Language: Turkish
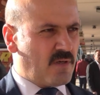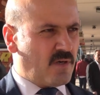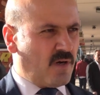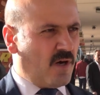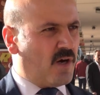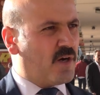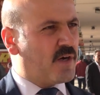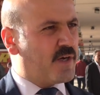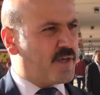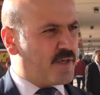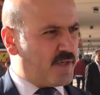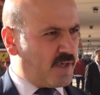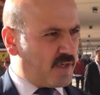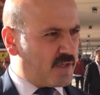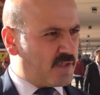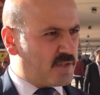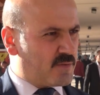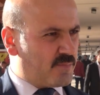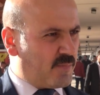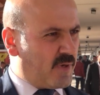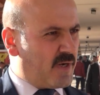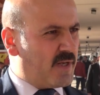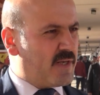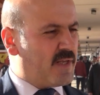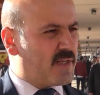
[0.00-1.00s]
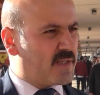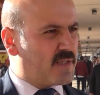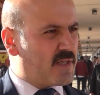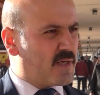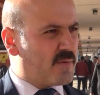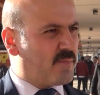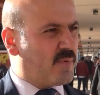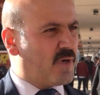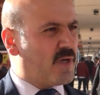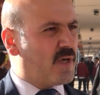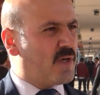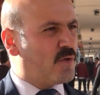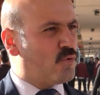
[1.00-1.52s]
akaryakıt.
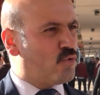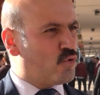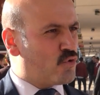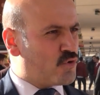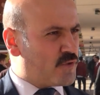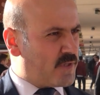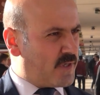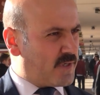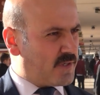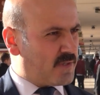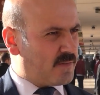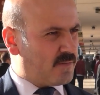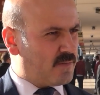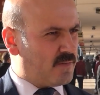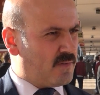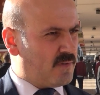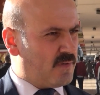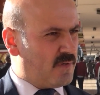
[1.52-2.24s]
Maliyetler bayağı yüksek.